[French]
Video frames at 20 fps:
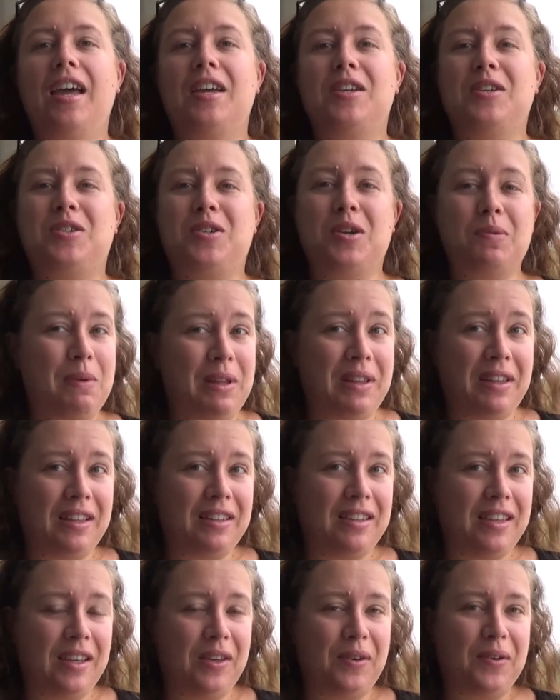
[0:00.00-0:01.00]
Je m'étais
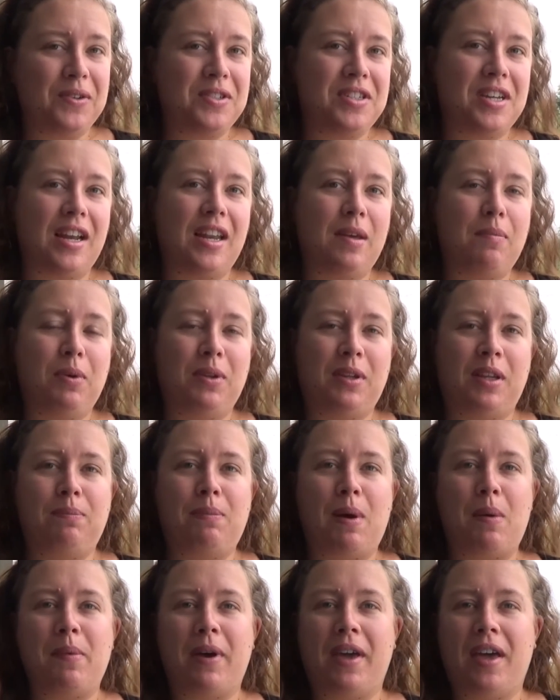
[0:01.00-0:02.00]
dit que j'allais peut-être
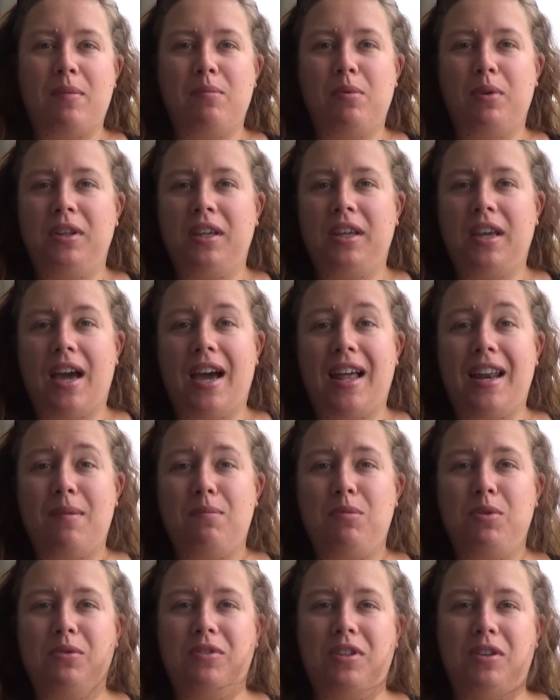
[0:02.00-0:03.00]
pas me réabonner à la
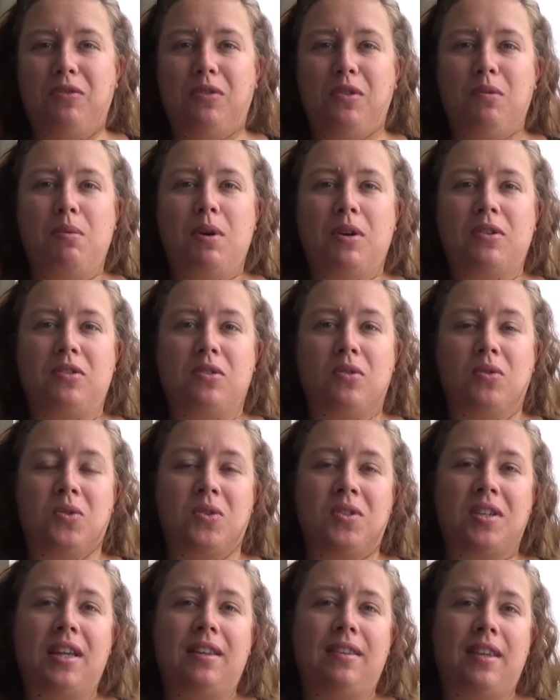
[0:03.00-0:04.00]
Beautiful Box quand
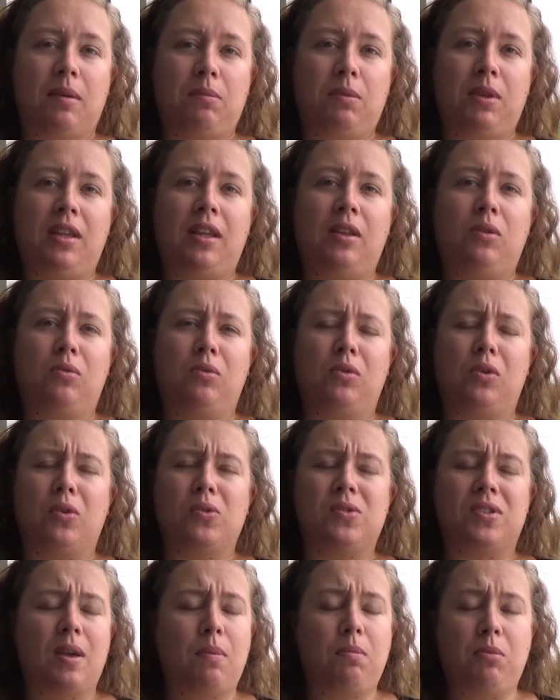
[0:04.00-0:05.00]
ce serait terminé, donc
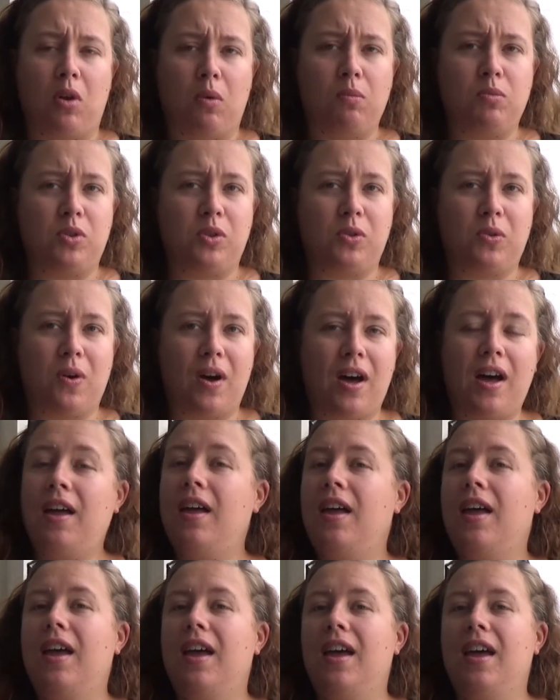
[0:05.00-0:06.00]
en septembre je crois.
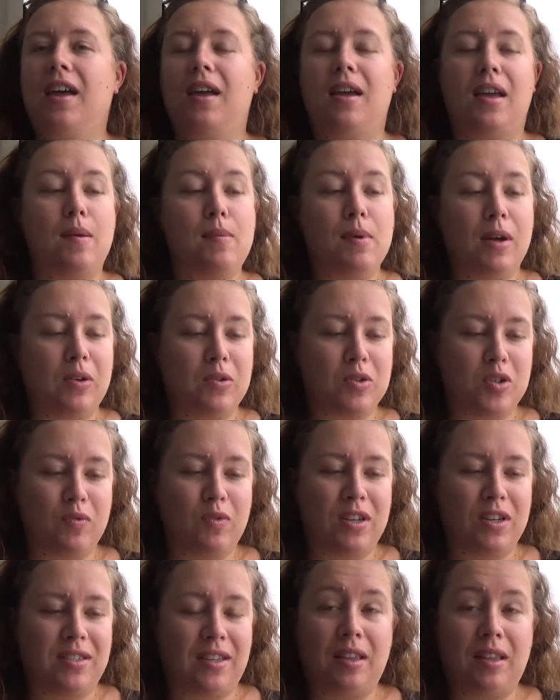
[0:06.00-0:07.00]
Et ben quand je
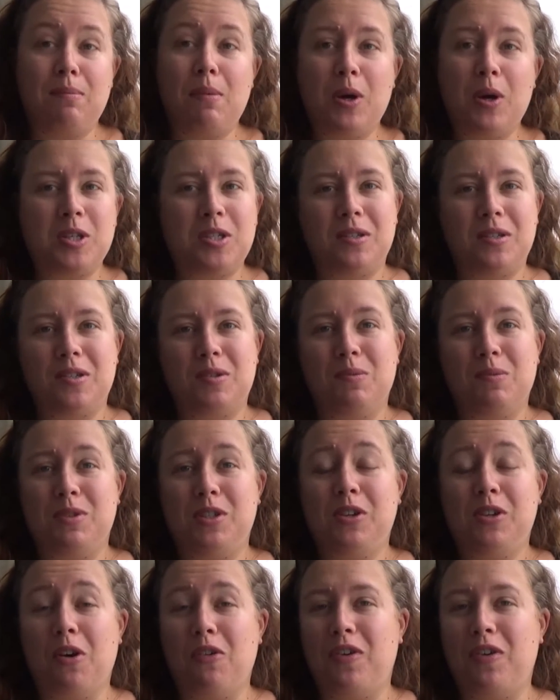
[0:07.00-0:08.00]
vois cette box, je me
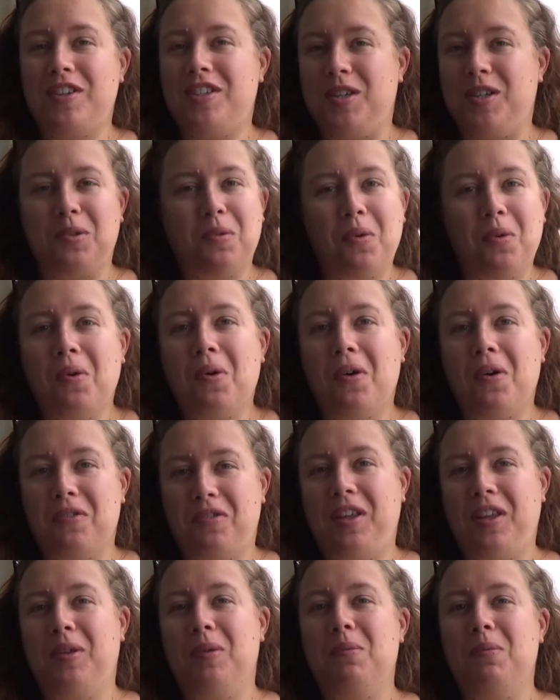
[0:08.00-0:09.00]
dis qu'en fait j'ai trop
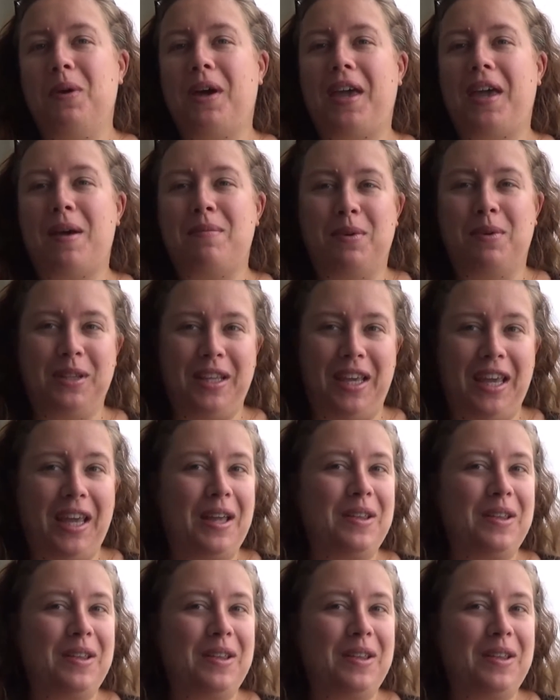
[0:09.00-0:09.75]
envie de me réabonner,